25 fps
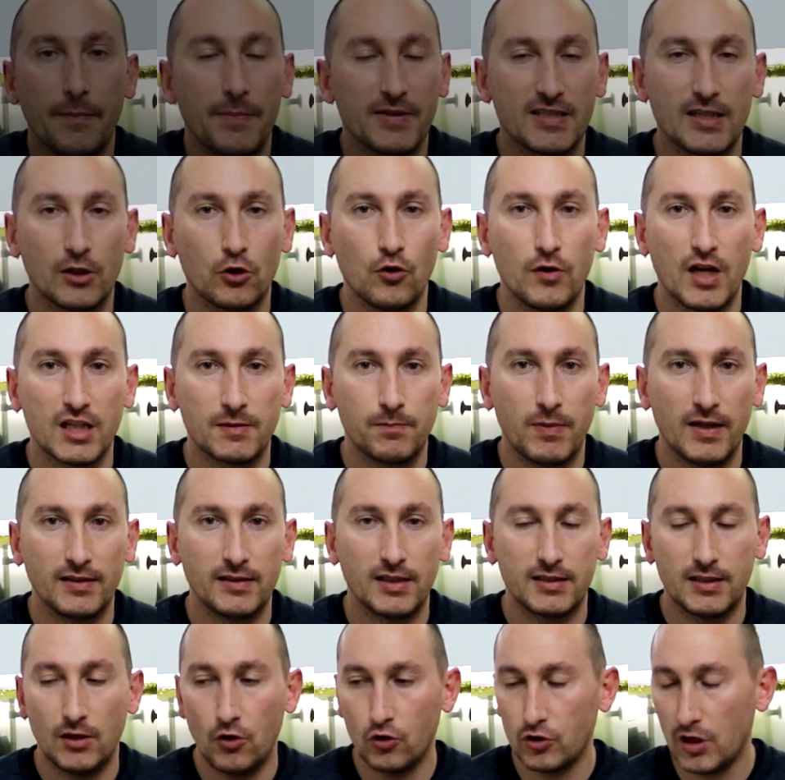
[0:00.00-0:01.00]
¿Qué pasa con las
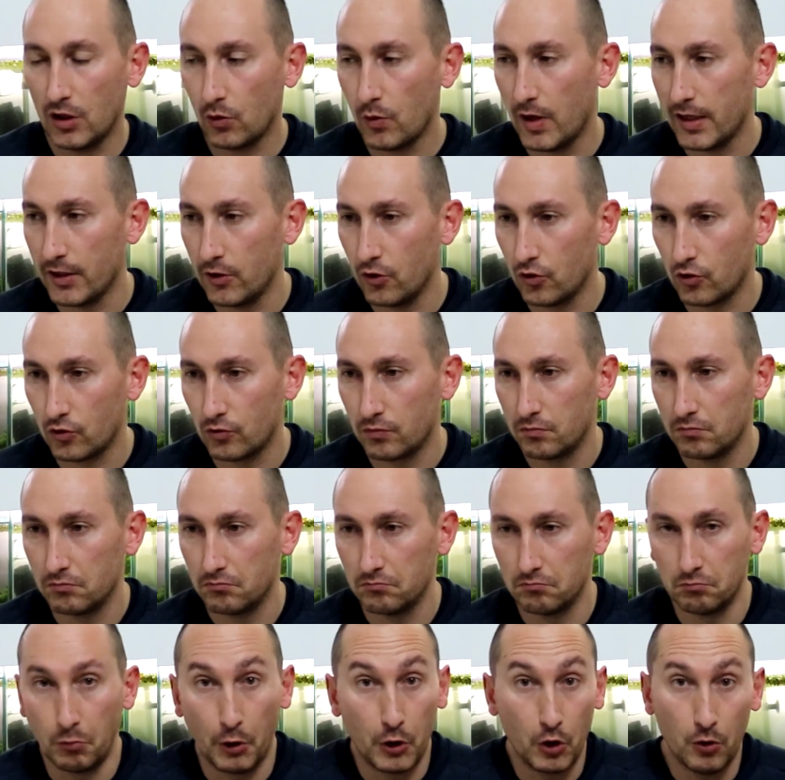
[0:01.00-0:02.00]
plantas en los acuarios?
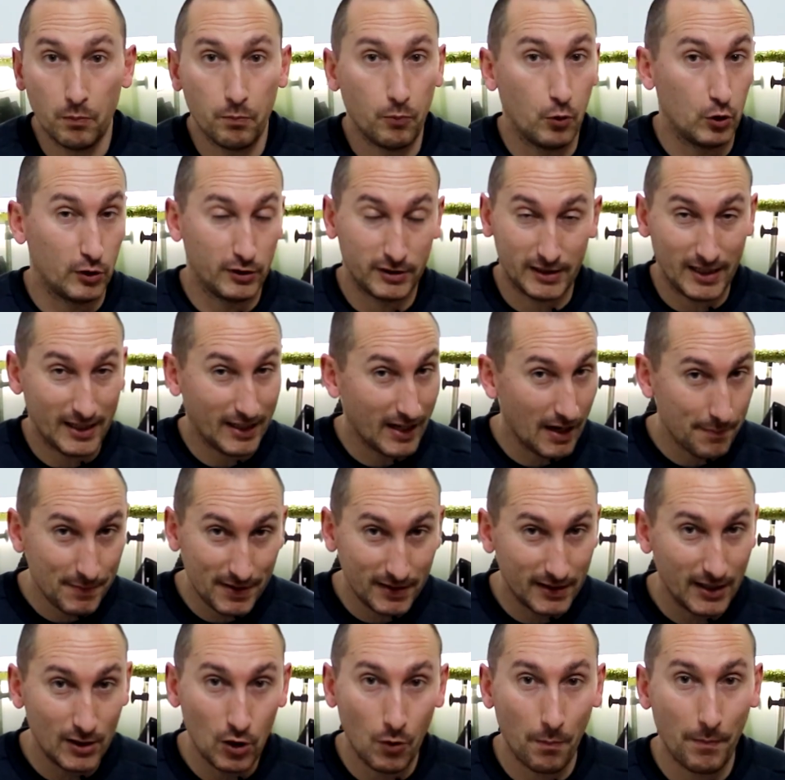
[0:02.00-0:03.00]
Bueno, pues que
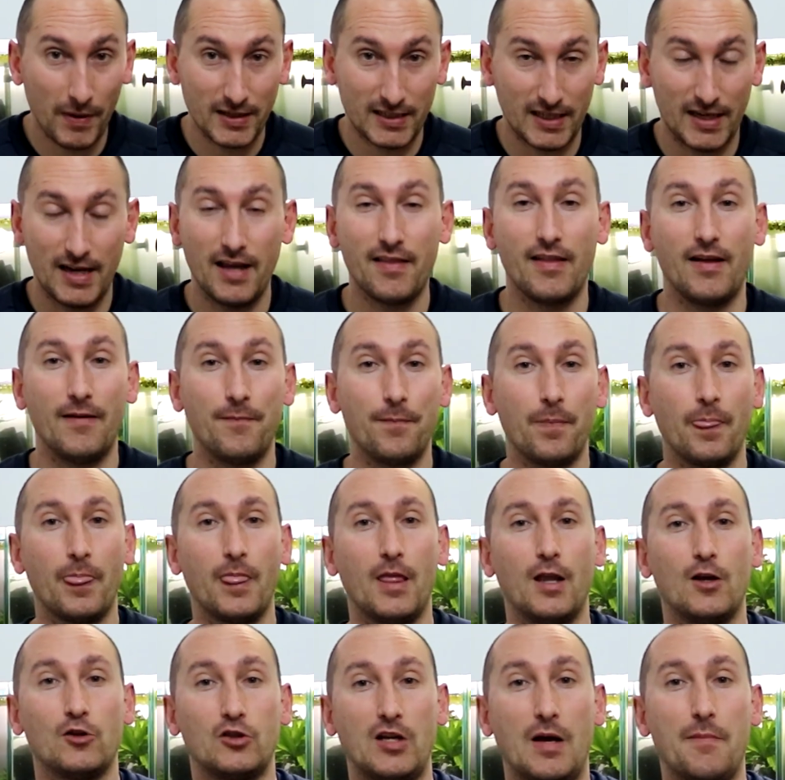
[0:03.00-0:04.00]
realmente no pasa nada.
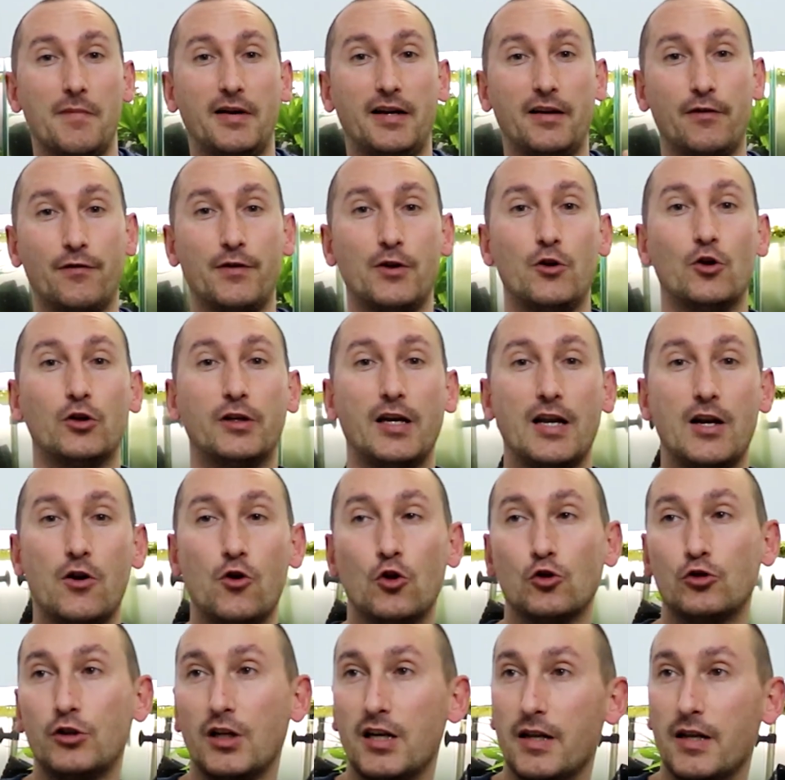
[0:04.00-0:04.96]
O sea, me refiero que no